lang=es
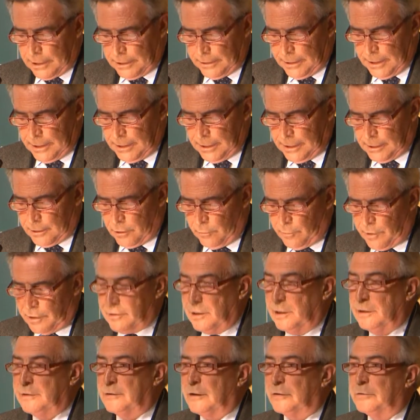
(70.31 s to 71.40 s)
de
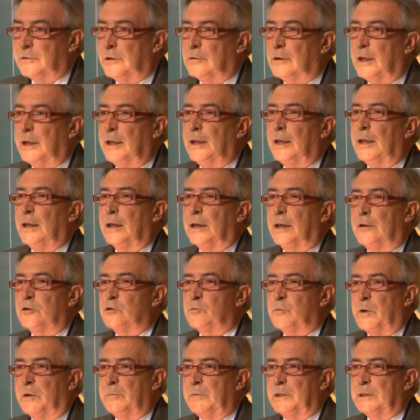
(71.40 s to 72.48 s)
comercialización que nos
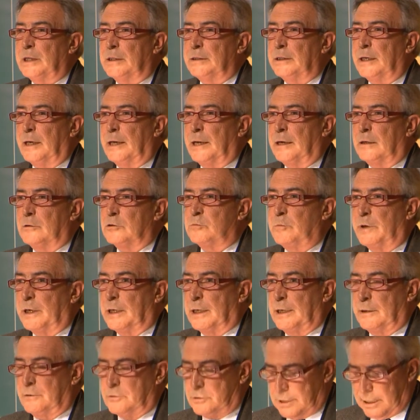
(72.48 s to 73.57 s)
permitan llegar a los
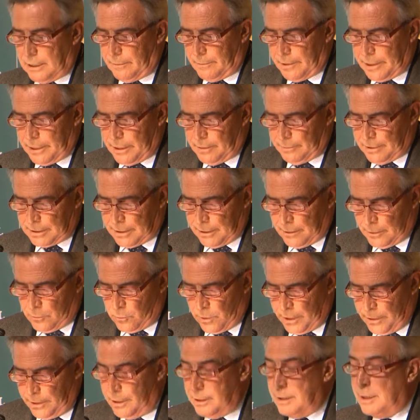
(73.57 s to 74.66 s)
mercados de la manera más
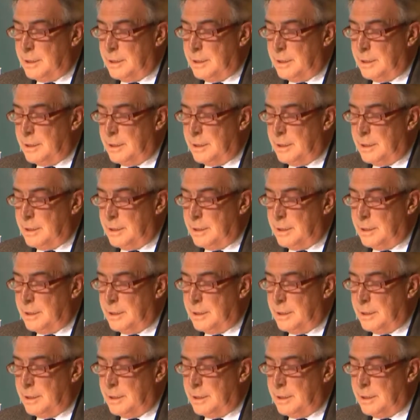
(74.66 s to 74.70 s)
adecuada.